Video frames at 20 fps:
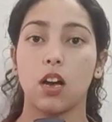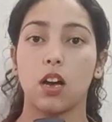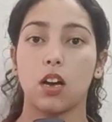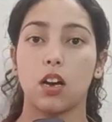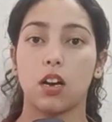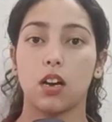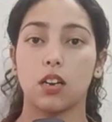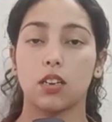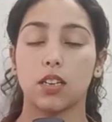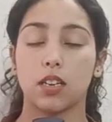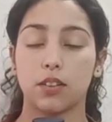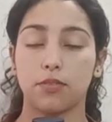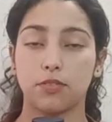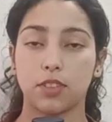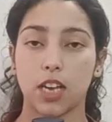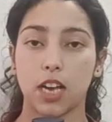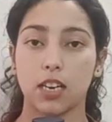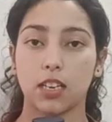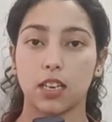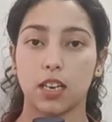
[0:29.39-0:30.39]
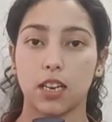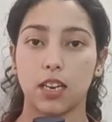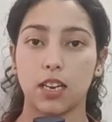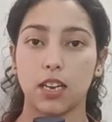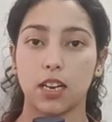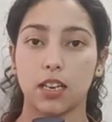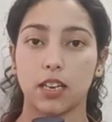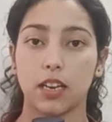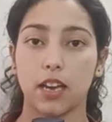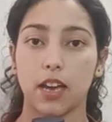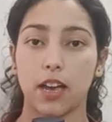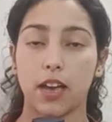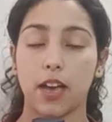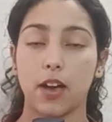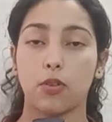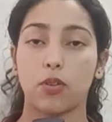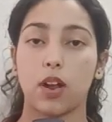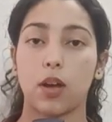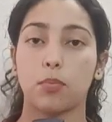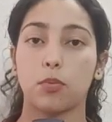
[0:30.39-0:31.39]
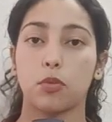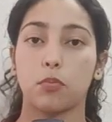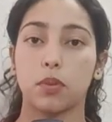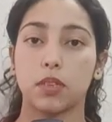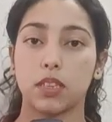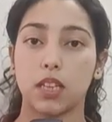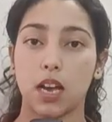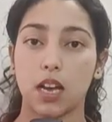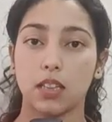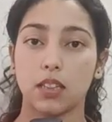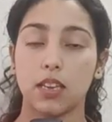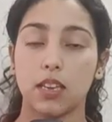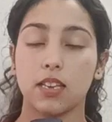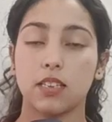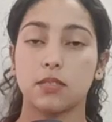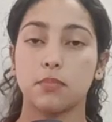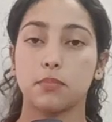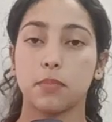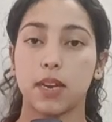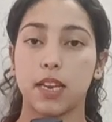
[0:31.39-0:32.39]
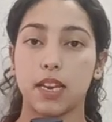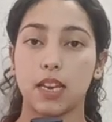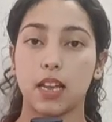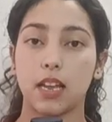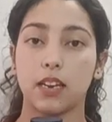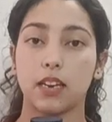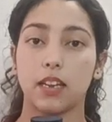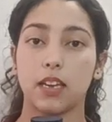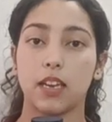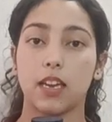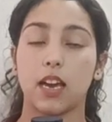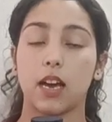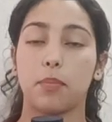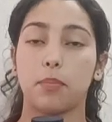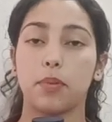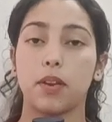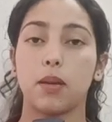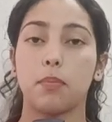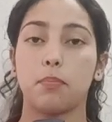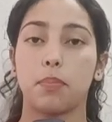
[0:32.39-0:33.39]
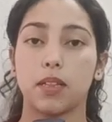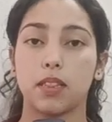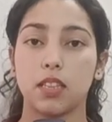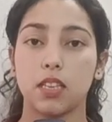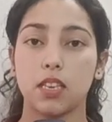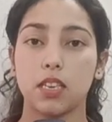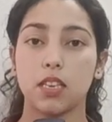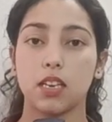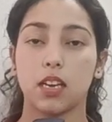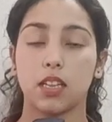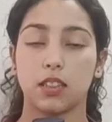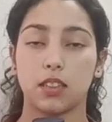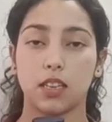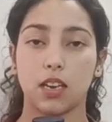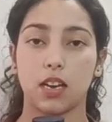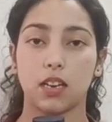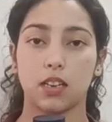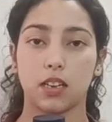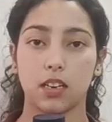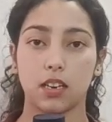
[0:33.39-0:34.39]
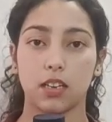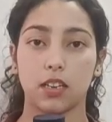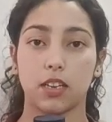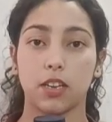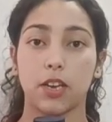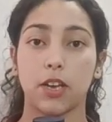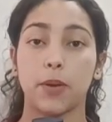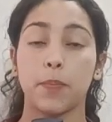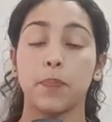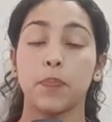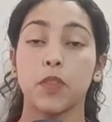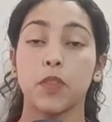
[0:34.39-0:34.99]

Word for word: गिरफ्तार कर कर लिया गया है और आपको बता दें इस महिला ने अपने पति की हत्या करके